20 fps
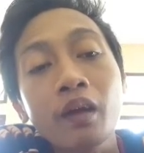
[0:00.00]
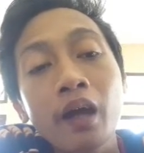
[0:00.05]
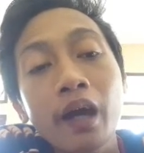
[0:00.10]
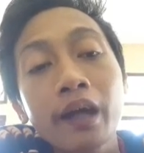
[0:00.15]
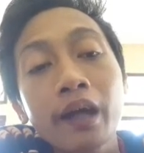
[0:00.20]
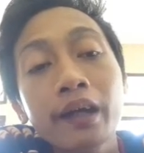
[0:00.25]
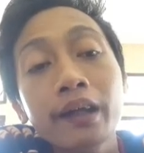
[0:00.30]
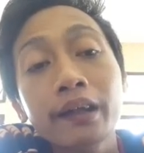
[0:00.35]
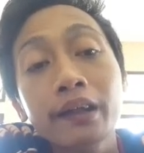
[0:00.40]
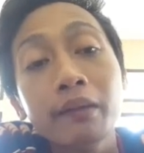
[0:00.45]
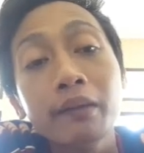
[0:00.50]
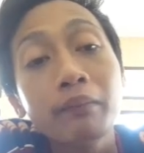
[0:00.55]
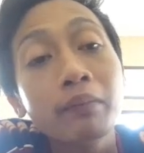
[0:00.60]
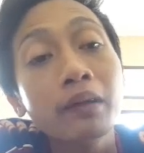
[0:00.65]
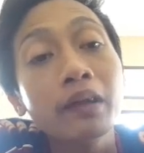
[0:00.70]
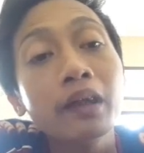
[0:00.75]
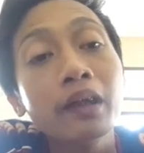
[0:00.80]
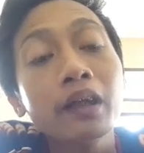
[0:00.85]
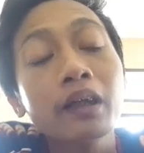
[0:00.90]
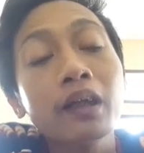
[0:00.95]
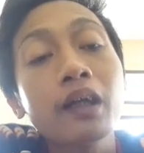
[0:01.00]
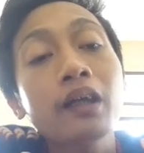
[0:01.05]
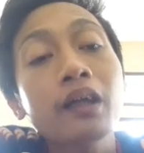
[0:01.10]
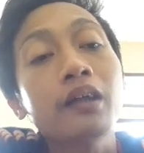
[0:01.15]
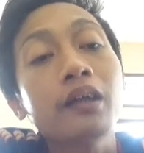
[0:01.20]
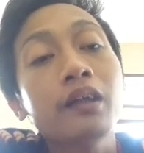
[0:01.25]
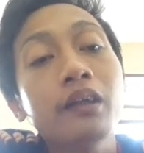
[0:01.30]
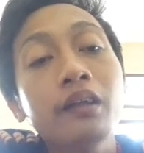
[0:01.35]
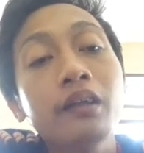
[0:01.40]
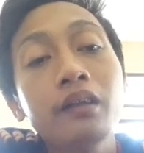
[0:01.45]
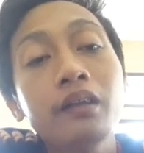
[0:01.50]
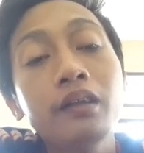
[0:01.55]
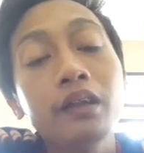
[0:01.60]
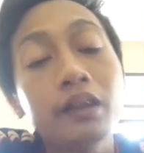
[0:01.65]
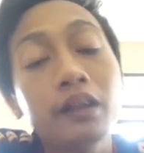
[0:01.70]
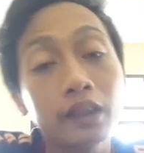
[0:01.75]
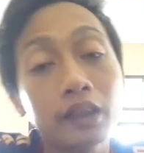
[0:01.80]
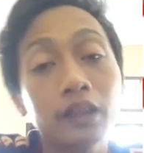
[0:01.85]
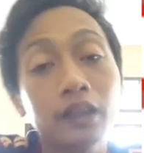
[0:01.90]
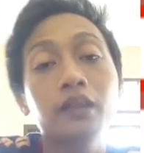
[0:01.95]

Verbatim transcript: ada gameplay yang lain di channel